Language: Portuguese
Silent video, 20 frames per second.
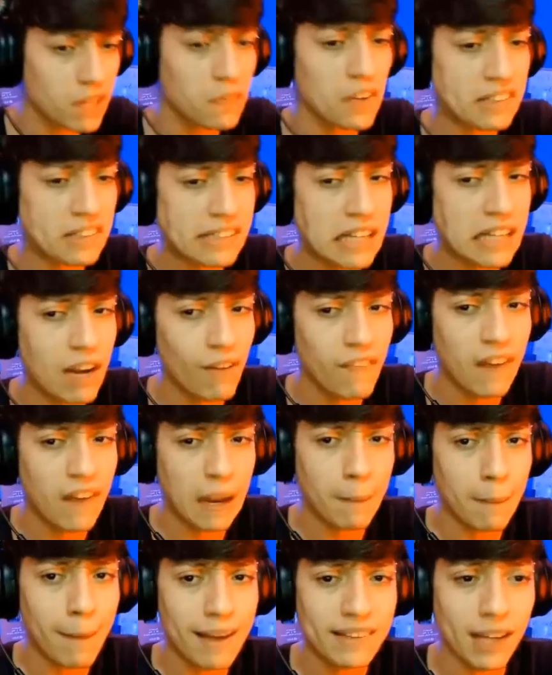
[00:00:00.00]
que você não
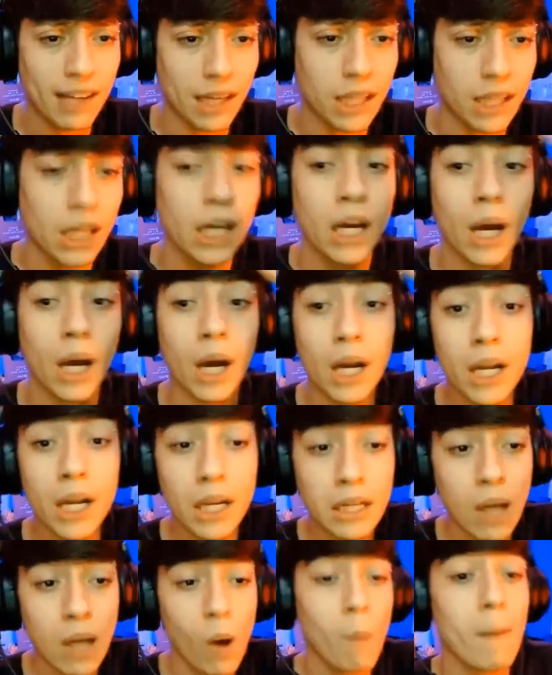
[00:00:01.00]
venha mais aqui
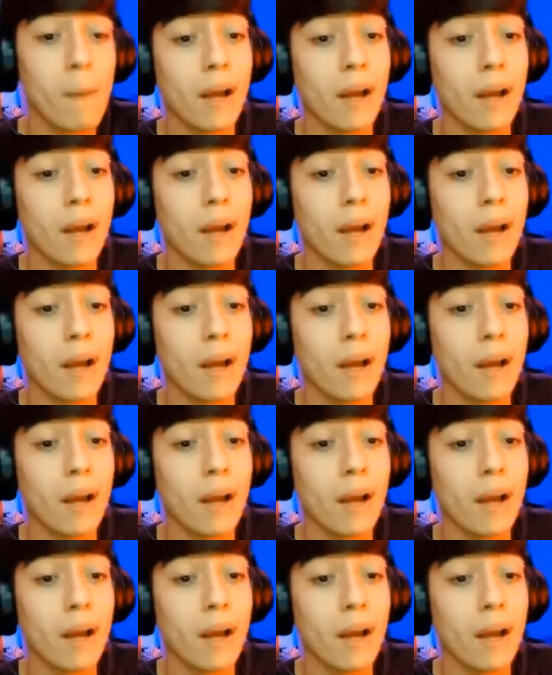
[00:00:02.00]
e não